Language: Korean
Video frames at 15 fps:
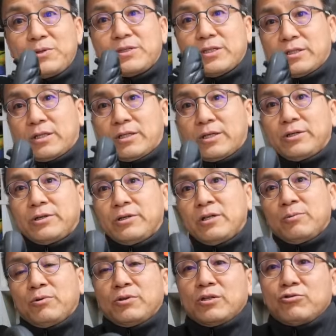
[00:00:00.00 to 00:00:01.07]
비싸잖아요
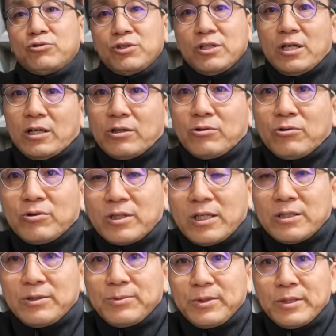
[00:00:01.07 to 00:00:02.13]
일본 의 출시 가격으로
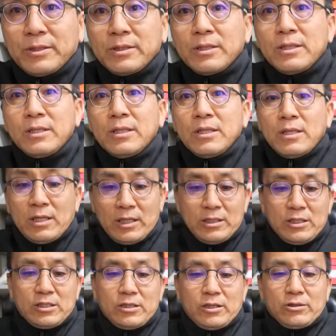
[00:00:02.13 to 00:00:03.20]
따지면 한
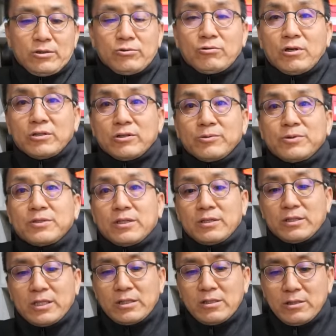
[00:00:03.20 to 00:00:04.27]
2천엔 정도가 더
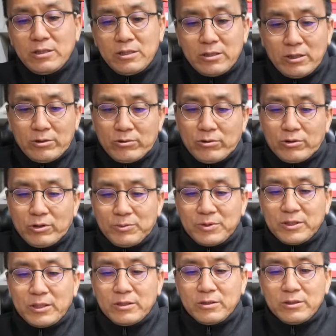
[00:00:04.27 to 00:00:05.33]
비싼데 사실 2천엔 정도 더
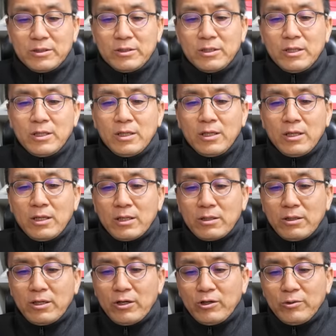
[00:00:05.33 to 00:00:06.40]
비싼 거는
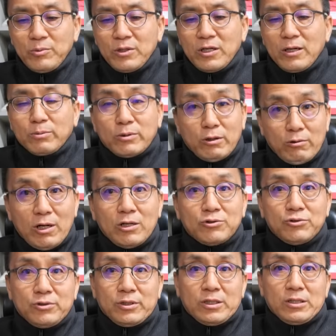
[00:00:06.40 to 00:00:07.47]
크게 의미가 없다고 할
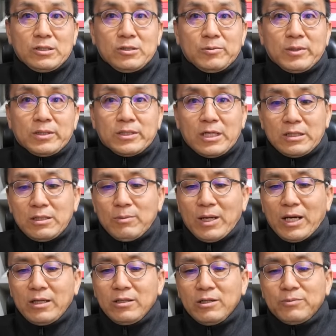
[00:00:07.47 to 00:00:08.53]
수도 있겠지만 사실
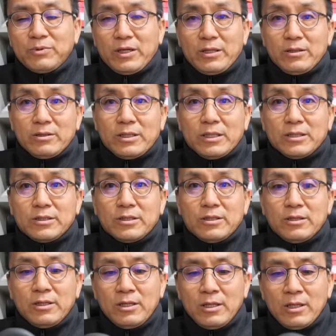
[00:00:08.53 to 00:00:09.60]
마이너
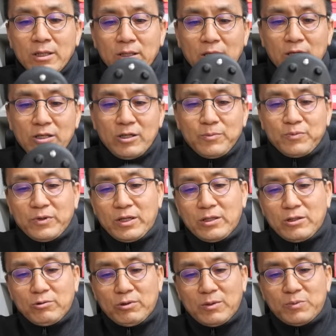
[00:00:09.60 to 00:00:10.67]
브랜드에서 대기업
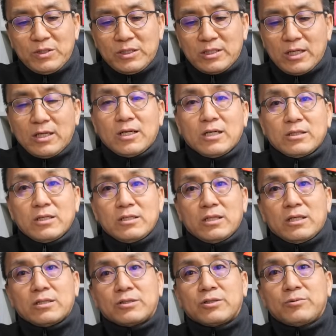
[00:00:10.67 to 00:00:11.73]
브랜드와 비슷한
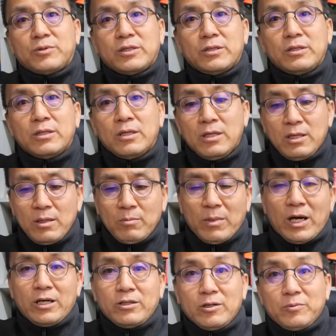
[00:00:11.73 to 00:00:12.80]
가격이다 그러면
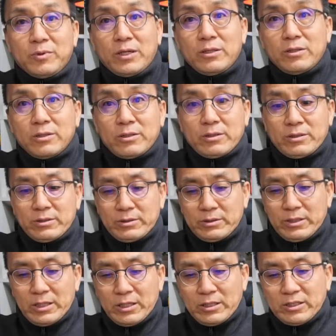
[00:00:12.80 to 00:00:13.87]
마이너
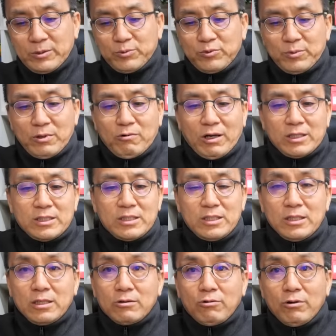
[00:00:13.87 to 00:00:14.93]
브랜드들의 제품의
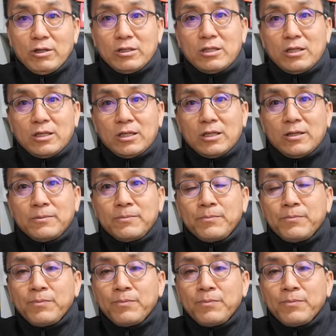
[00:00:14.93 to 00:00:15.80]
과치, 퀄러티가